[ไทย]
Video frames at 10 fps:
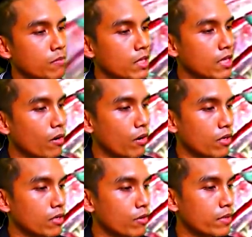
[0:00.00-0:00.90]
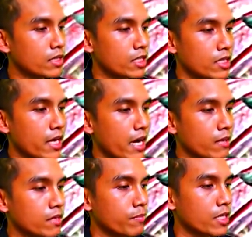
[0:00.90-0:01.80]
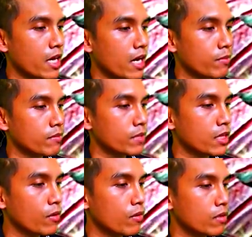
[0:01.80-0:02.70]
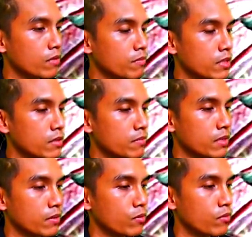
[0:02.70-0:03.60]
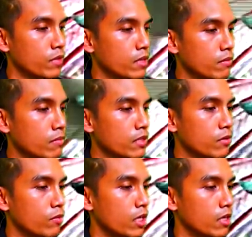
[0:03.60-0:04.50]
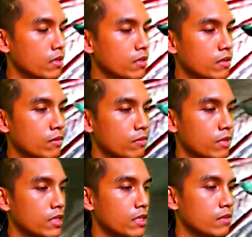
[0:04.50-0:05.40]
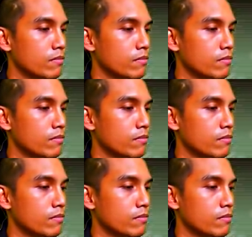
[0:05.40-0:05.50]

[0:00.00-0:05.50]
มันโล่งลงเป็นสีแดงธรรมดามันมันโล่งมันมันดูไม่ไม่สวยผมก็เลย